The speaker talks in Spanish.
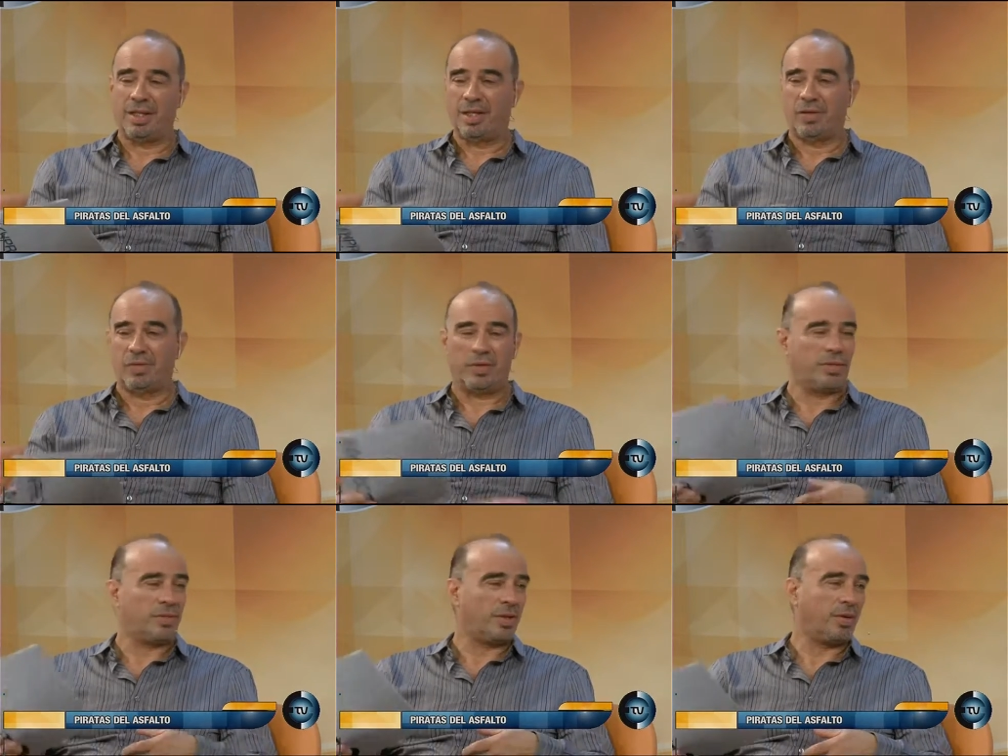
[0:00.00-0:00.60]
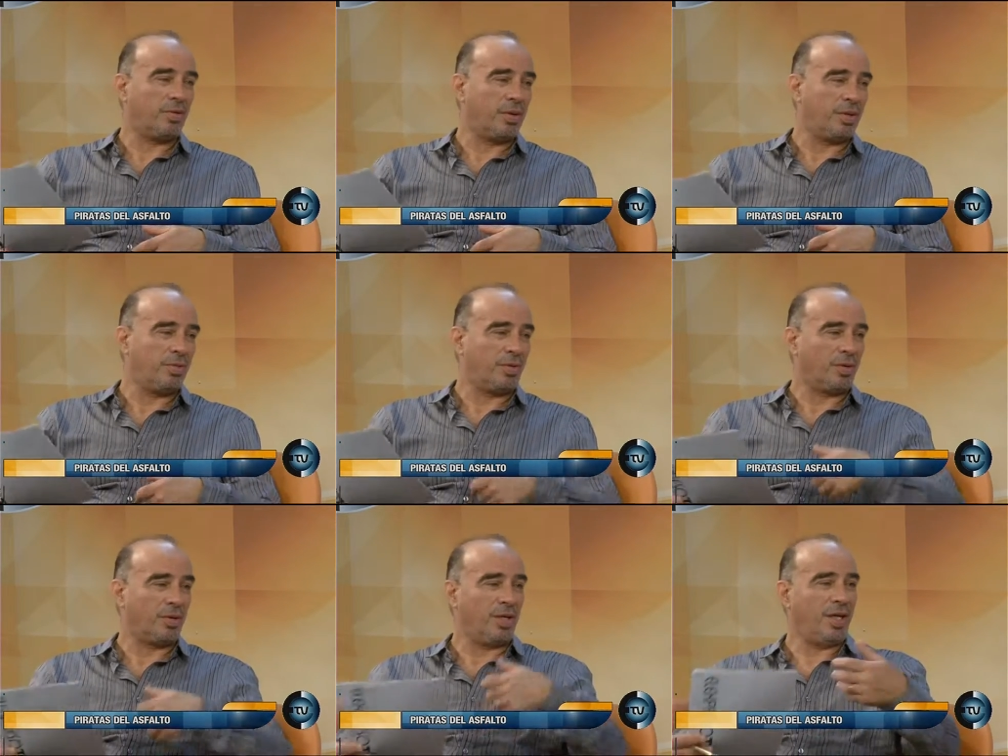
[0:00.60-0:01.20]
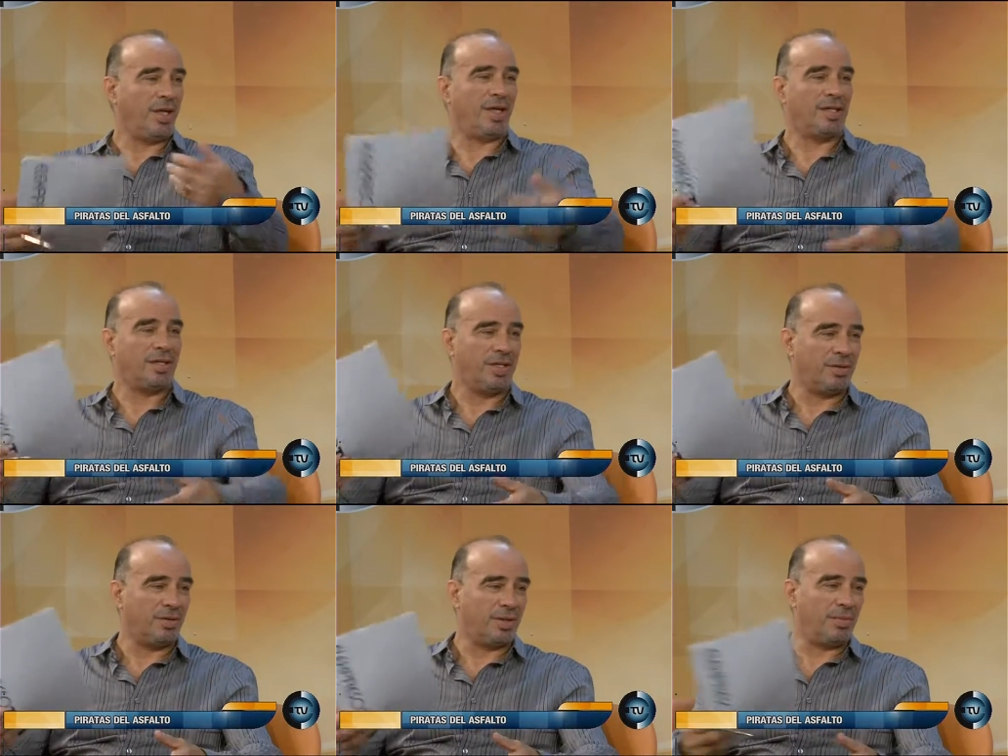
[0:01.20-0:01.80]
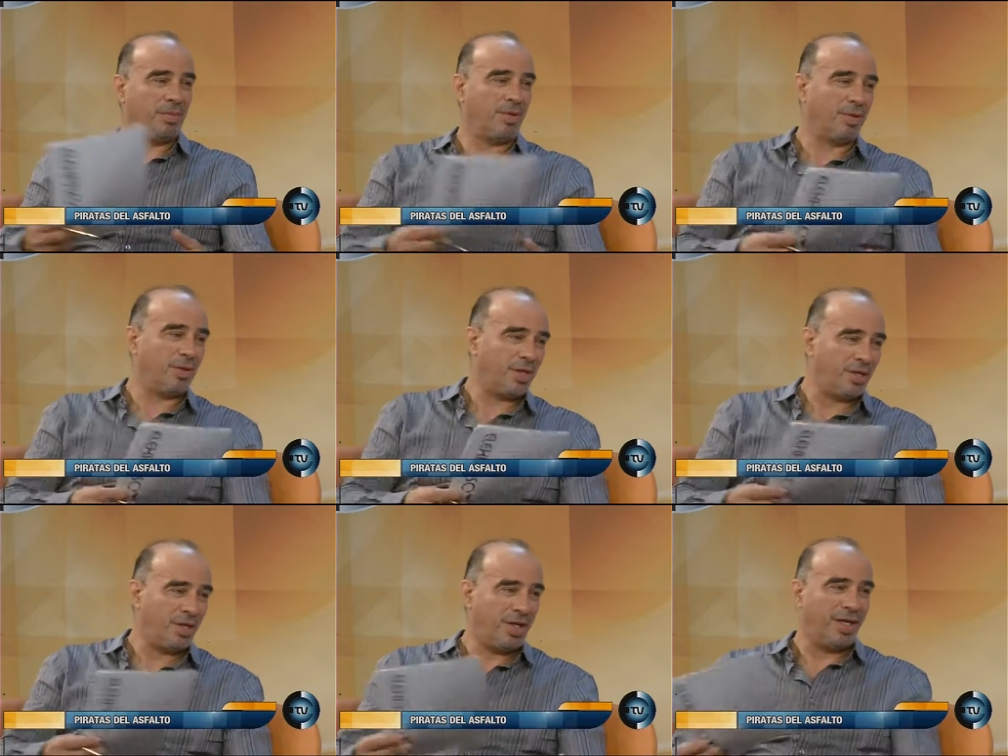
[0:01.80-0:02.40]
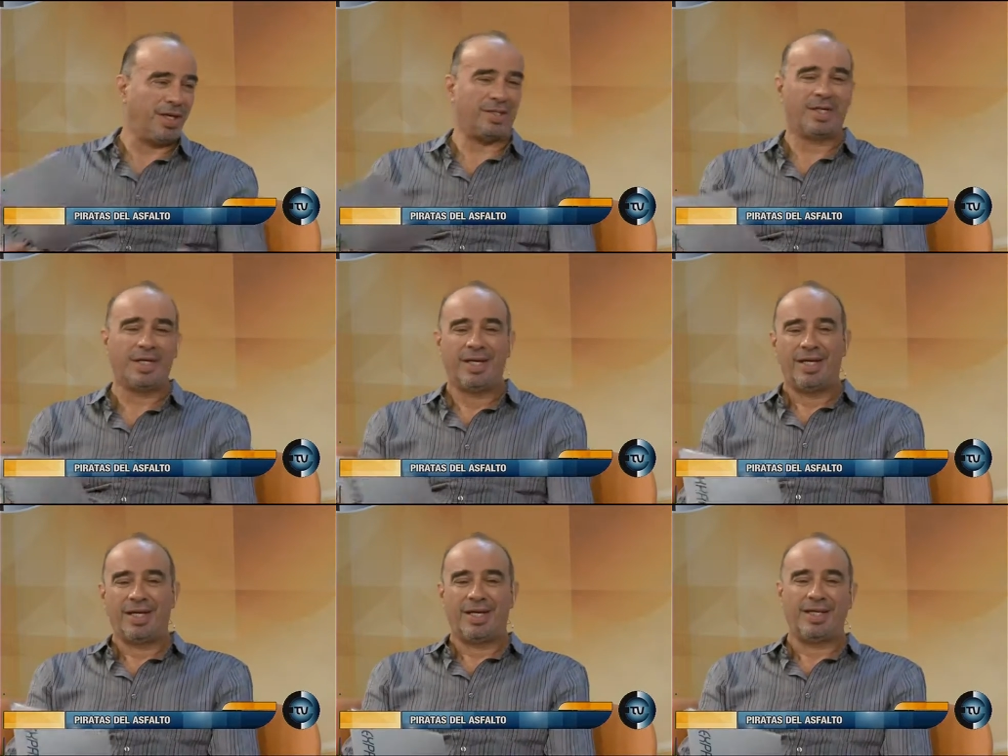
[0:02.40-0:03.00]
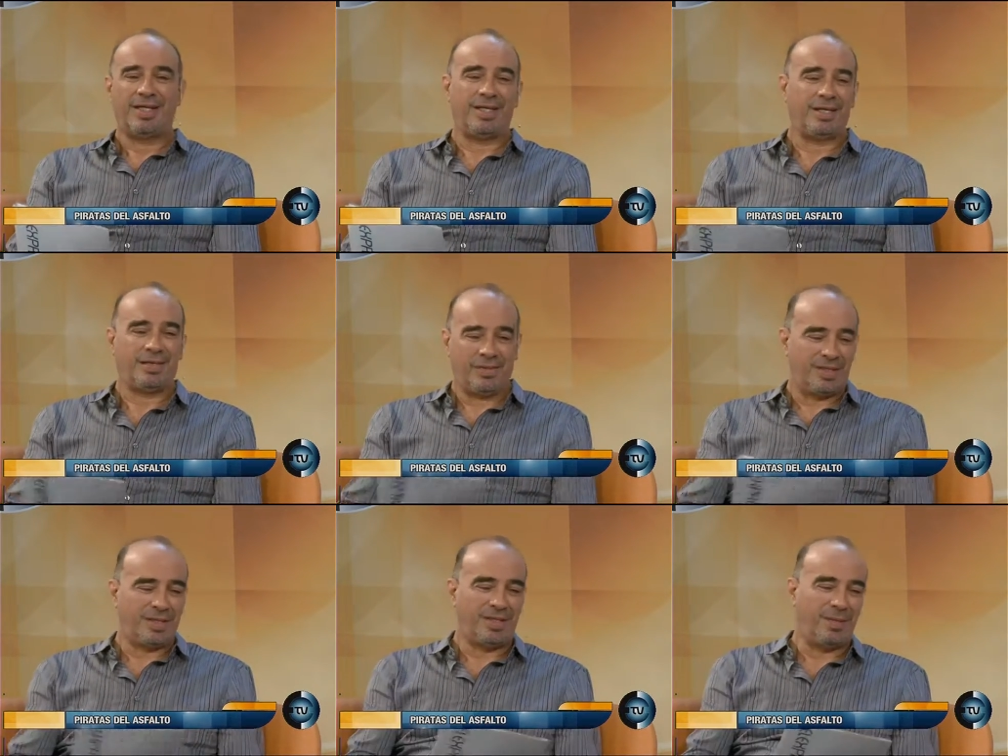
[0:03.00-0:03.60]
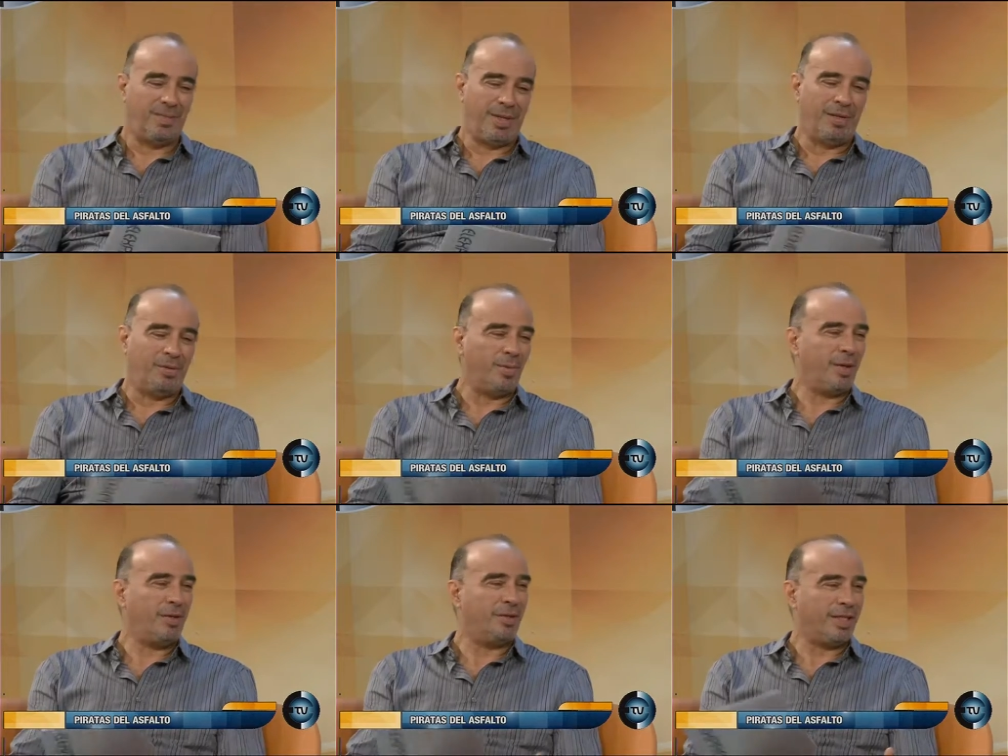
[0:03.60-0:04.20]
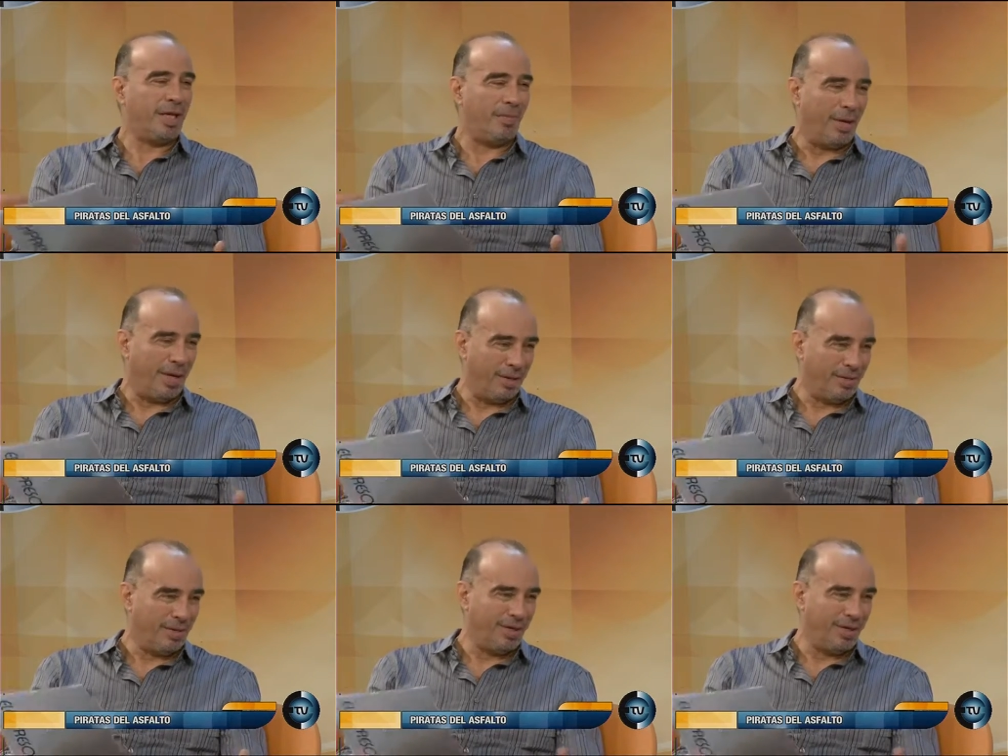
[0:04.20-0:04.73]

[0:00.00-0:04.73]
cuatro camiones por día, cinco camiones, tres, este, siempre lo malo es tapa, ¿no?